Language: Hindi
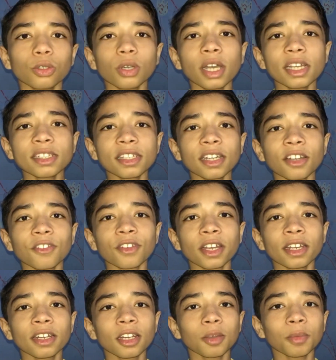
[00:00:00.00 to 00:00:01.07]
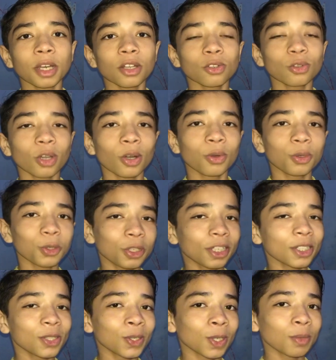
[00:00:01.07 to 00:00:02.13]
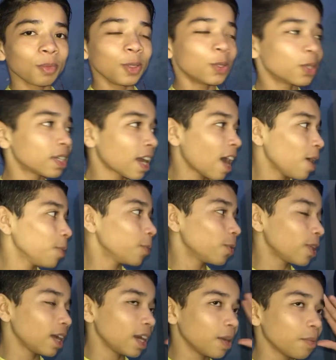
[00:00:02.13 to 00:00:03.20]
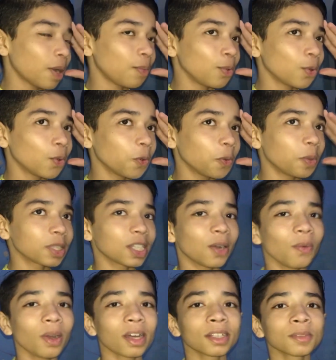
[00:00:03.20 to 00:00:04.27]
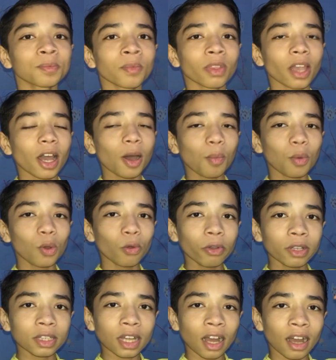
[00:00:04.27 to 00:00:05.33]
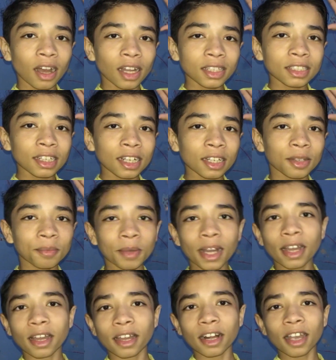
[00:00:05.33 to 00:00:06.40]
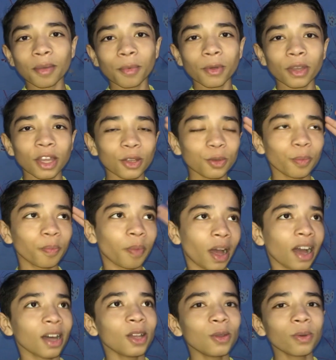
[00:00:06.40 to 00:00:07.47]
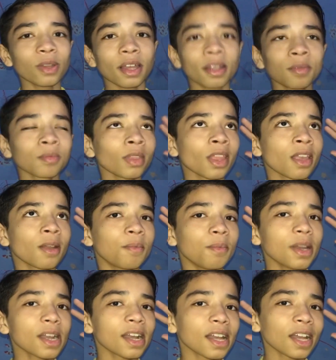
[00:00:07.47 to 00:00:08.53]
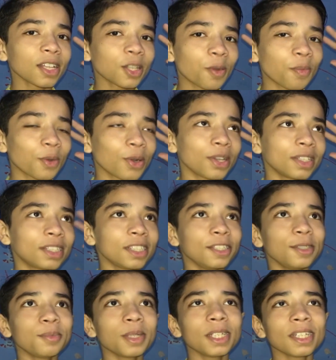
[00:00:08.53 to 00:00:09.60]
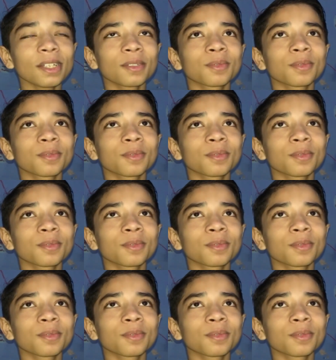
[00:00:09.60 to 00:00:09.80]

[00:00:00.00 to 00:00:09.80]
गैस यार फाइनली मैं आ चुका हूँ ट्यूशन से और अभी जो तो टाइम हो रहा है ना मैं आप लोगों को बताऊँगा आप बोलोगे कहाँ तेरा दिमाग ख़राब हो गया तुम पागल हो गए मैं गया था पौने तीन बजे